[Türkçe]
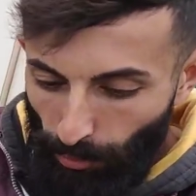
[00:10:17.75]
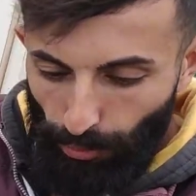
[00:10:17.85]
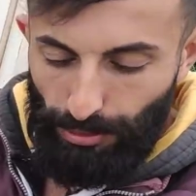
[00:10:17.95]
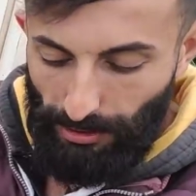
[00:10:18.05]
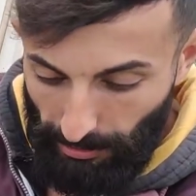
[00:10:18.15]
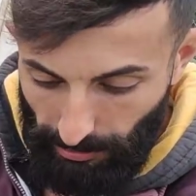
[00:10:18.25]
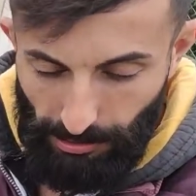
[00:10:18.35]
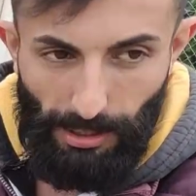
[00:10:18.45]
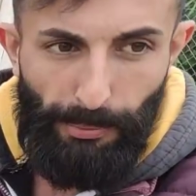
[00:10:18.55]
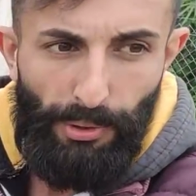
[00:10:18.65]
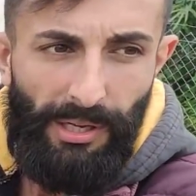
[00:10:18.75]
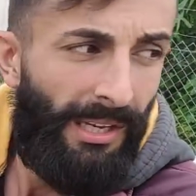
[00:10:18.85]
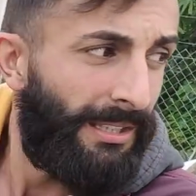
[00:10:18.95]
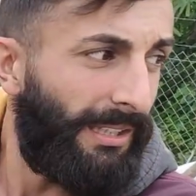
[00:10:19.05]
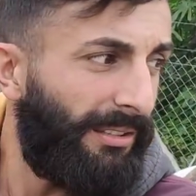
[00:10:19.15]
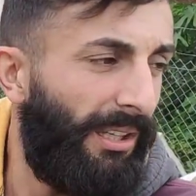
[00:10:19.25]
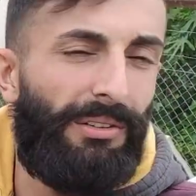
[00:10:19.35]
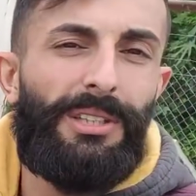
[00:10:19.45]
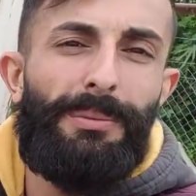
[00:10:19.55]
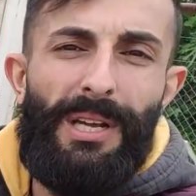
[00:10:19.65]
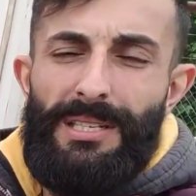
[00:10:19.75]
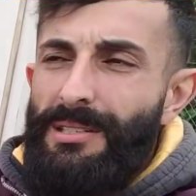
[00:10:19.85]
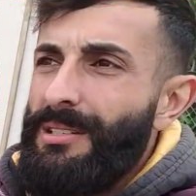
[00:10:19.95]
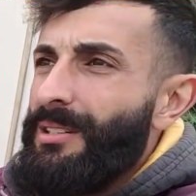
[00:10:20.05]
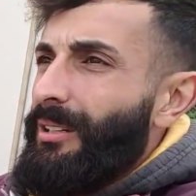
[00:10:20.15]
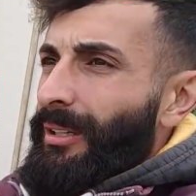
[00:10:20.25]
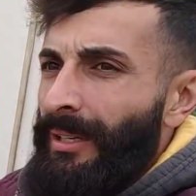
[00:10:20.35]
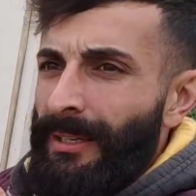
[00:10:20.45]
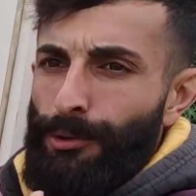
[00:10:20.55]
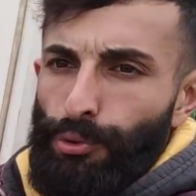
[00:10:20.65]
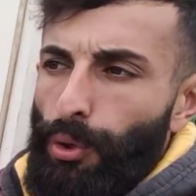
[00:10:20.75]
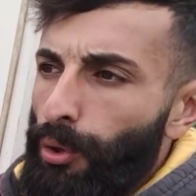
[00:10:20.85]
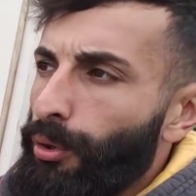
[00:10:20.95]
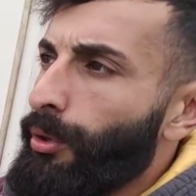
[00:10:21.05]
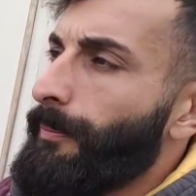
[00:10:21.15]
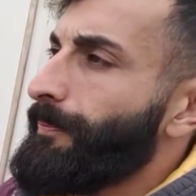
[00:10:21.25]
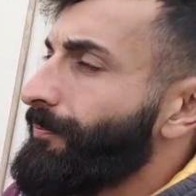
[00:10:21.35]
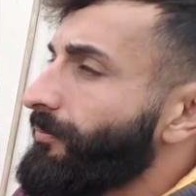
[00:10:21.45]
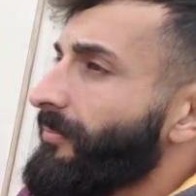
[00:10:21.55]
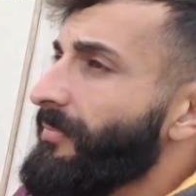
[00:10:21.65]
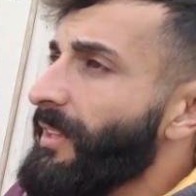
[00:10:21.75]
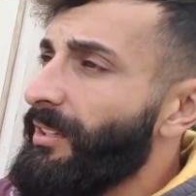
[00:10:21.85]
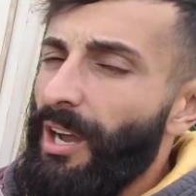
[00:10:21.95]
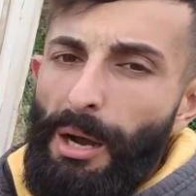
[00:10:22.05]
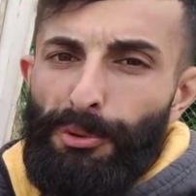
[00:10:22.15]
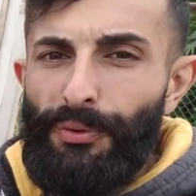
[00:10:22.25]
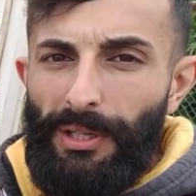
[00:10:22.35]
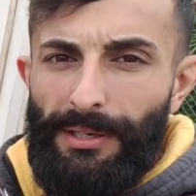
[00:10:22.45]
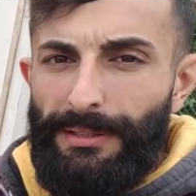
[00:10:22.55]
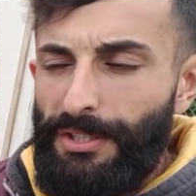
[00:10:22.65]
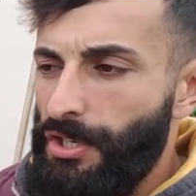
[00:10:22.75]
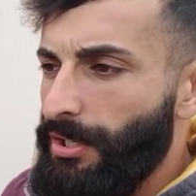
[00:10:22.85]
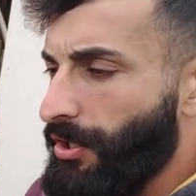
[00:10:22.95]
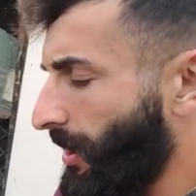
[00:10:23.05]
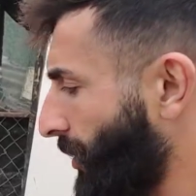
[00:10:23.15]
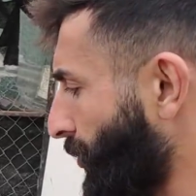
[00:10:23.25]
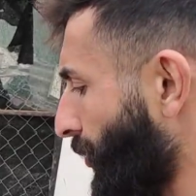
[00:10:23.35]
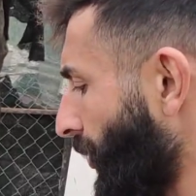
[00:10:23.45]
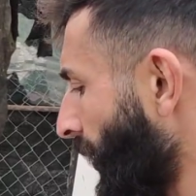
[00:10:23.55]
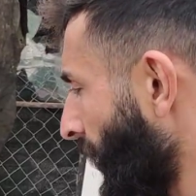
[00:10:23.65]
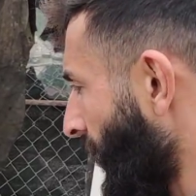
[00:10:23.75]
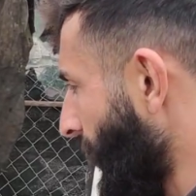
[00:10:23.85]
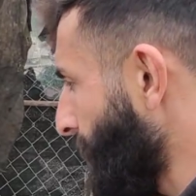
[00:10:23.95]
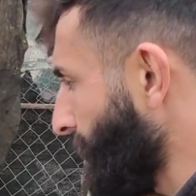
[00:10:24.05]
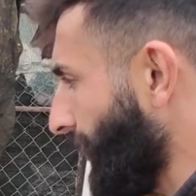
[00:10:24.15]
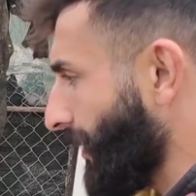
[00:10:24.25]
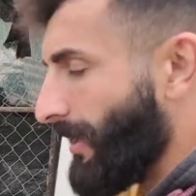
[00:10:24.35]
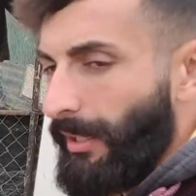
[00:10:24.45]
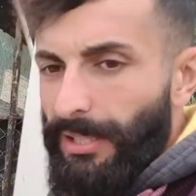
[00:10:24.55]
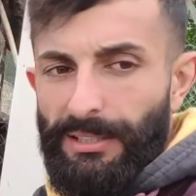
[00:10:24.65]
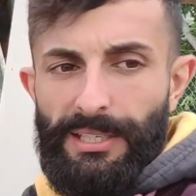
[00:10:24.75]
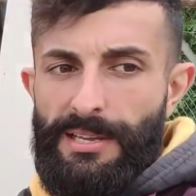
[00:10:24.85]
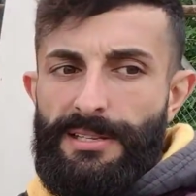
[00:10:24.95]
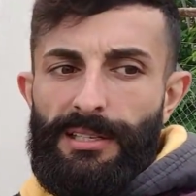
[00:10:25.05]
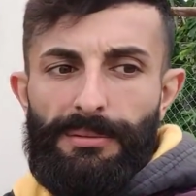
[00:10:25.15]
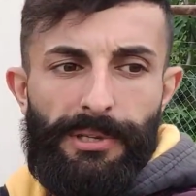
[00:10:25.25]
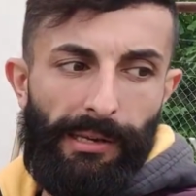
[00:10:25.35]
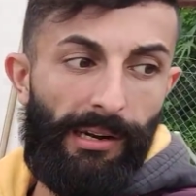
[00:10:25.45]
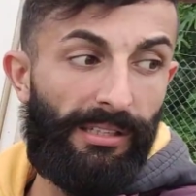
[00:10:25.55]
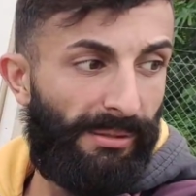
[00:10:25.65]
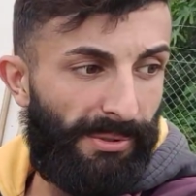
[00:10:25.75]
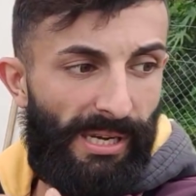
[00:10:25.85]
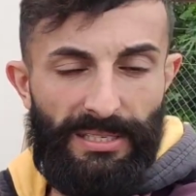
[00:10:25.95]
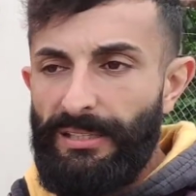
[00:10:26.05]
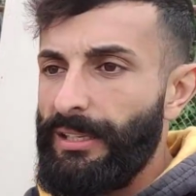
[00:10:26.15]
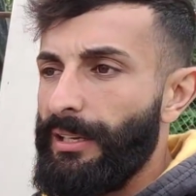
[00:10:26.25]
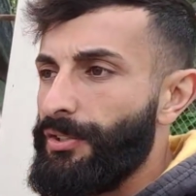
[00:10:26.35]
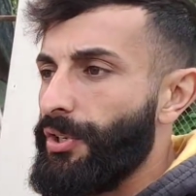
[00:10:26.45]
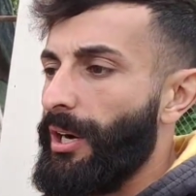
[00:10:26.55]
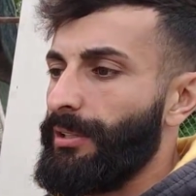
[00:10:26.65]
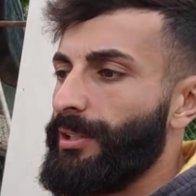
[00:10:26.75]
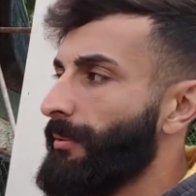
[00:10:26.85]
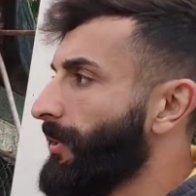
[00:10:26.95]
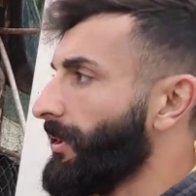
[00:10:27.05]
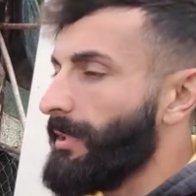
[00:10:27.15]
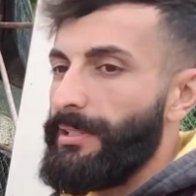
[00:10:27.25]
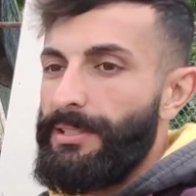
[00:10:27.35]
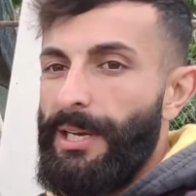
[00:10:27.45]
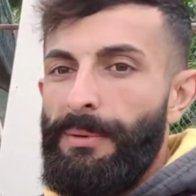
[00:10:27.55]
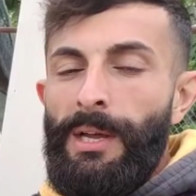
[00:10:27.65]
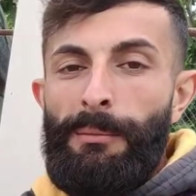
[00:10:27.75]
O yüzden arkadaşlar böyle zaten hava da biraz e, soğuk. Yağmur falan arada çileştiriyor. E, bunları zaten gezdirdim. Tekrardan birazdan yine çıkartacağım. Yeni gezdireceğim.